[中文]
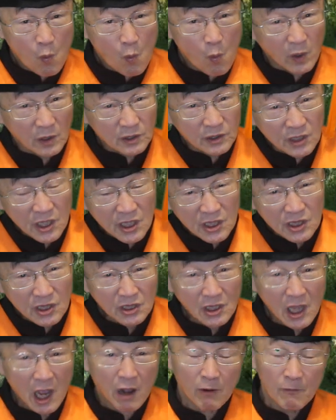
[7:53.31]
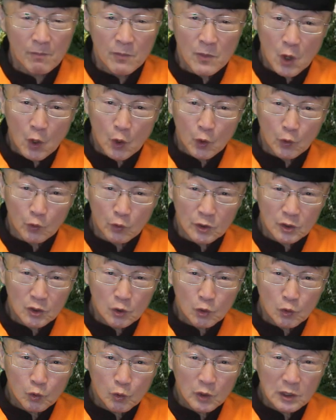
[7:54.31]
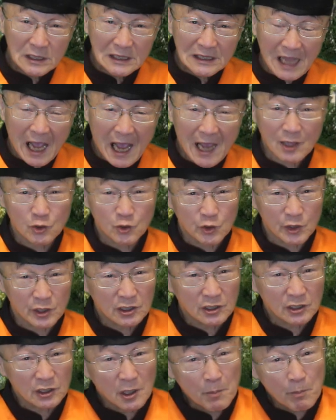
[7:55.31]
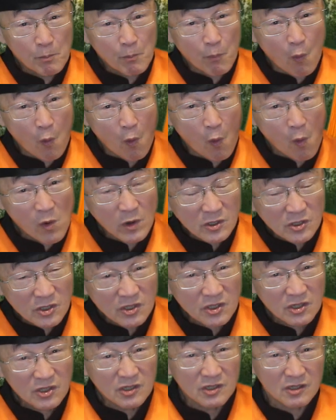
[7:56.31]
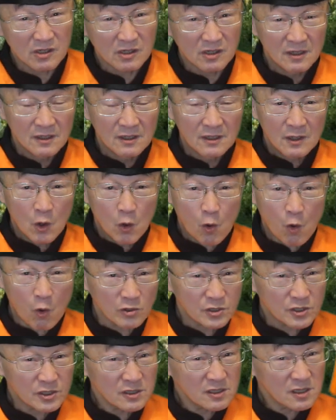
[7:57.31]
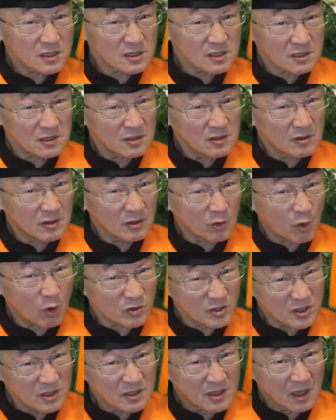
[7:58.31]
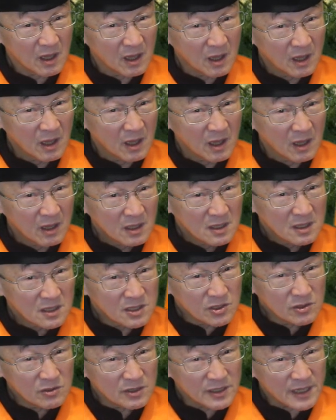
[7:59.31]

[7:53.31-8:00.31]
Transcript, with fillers: 我听到伦敦大学的博士考试的时候，考试只有